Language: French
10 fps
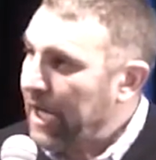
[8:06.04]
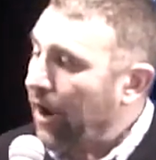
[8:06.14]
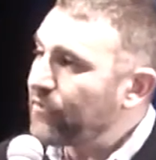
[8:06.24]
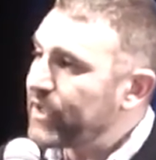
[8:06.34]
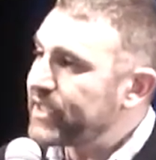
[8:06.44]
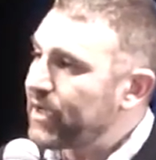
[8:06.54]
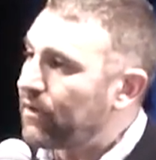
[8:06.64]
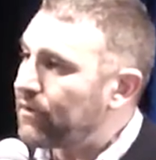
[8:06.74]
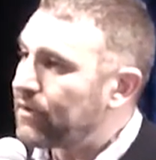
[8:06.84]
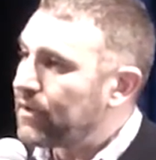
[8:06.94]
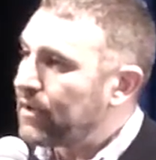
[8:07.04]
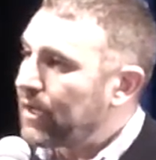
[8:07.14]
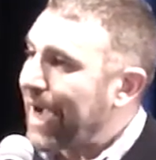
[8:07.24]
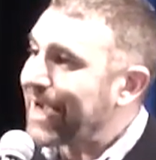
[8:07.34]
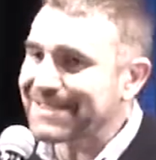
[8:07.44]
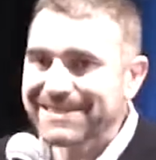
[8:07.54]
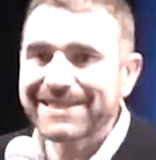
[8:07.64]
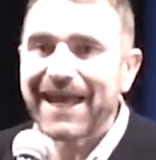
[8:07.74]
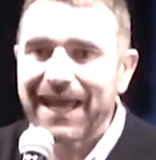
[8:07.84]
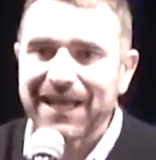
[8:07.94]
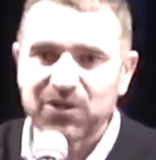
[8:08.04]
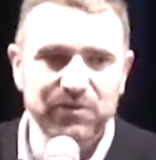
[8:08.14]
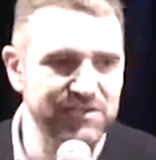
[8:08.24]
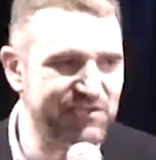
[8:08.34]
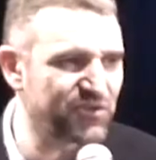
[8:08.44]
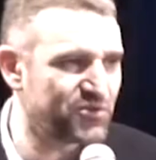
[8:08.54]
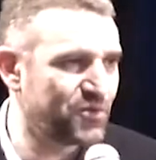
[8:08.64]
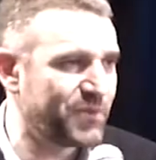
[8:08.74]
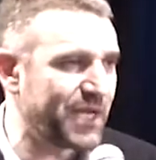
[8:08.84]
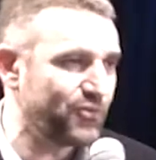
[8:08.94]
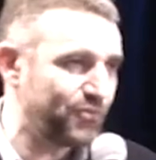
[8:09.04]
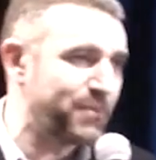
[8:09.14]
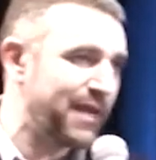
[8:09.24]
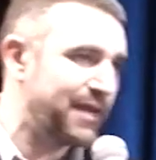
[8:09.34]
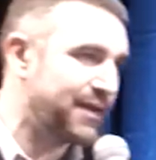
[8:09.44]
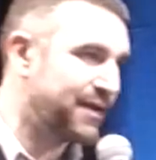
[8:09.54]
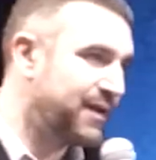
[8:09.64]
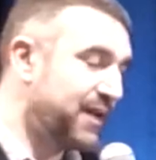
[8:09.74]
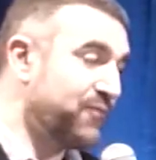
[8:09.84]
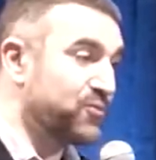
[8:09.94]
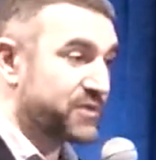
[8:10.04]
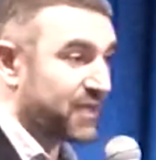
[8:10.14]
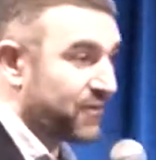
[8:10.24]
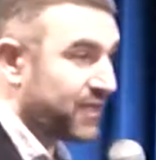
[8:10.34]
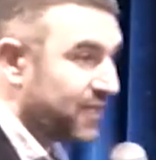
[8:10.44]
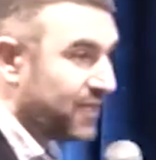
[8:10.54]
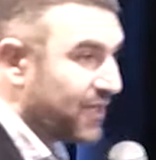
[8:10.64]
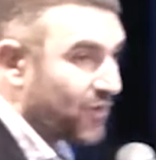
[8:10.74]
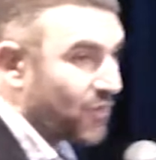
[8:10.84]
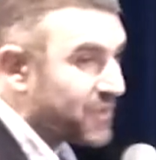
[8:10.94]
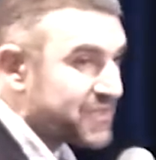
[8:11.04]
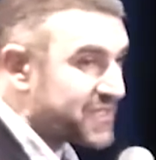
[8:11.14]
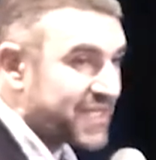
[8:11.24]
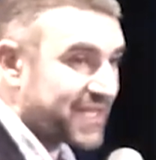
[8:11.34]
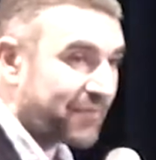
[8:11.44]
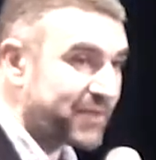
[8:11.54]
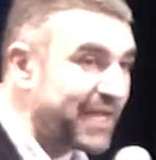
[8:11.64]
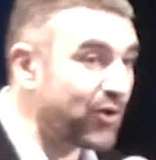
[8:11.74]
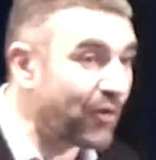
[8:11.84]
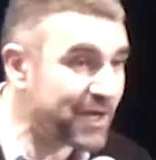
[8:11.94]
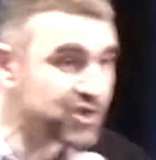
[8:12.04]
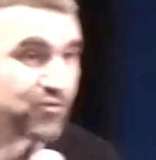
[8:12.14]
en ayant accès à la connaissance du bien et du mal. Et vous savez comment ça s'est terminé. L'homme a